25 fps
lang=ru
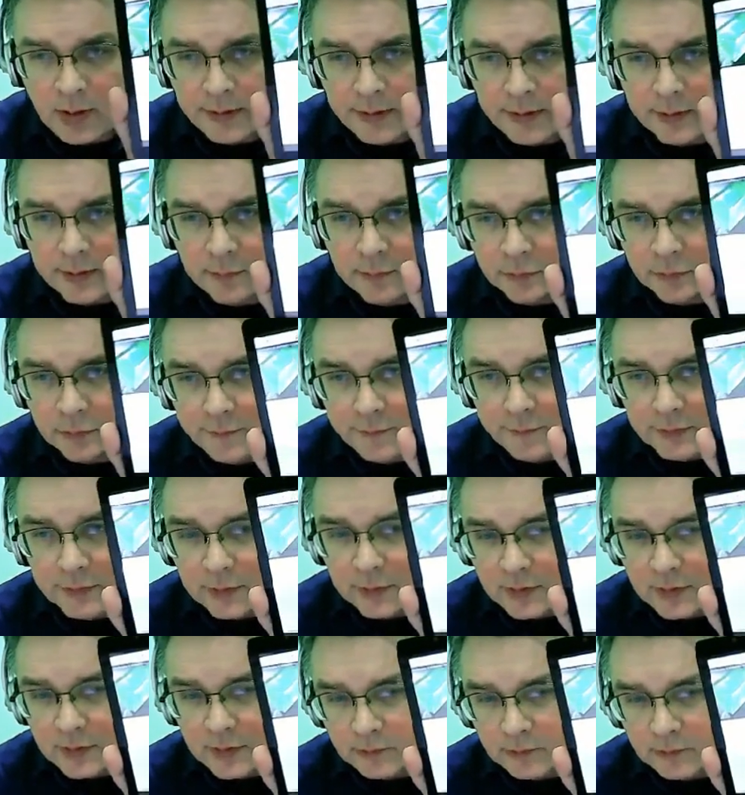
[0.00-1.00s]
ну вот видно, да,
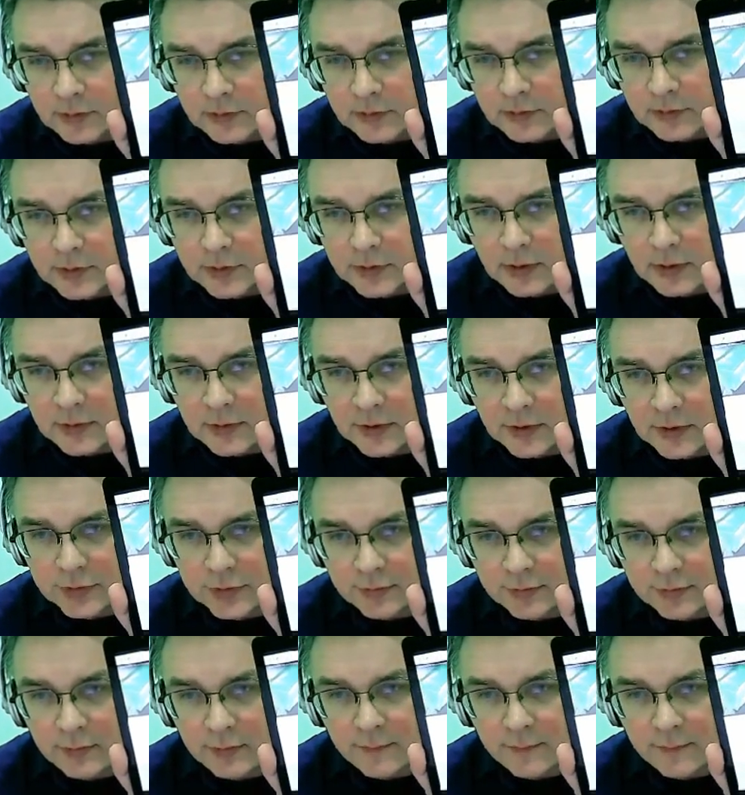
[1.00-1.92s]
вот она, она же, да.